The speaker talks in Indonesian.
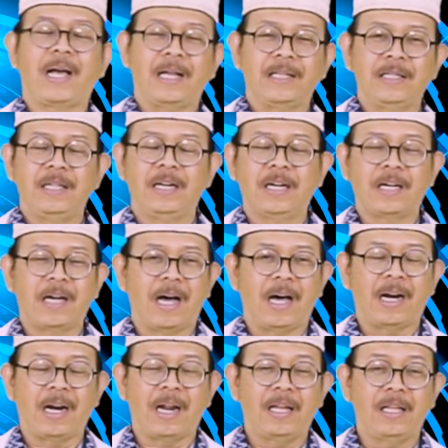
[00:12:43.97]
kacir ke
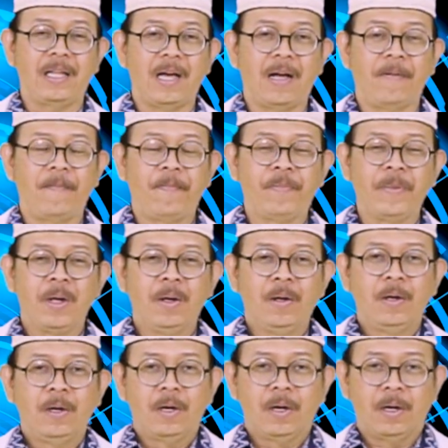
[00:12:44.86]
arah yang
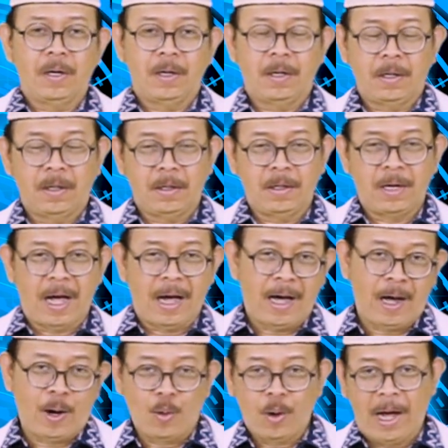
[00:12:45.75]
tidak eh,
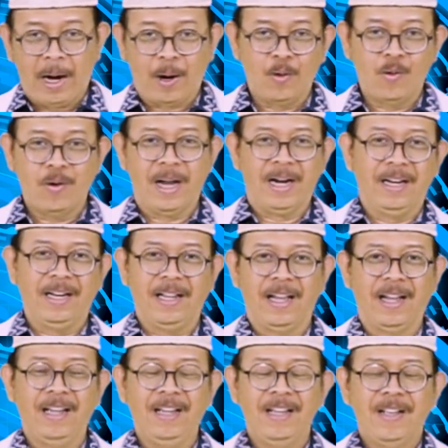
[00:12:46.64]
e, karu-karuan
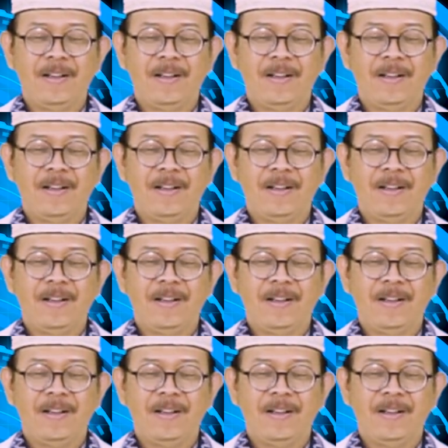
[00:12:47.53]
ya,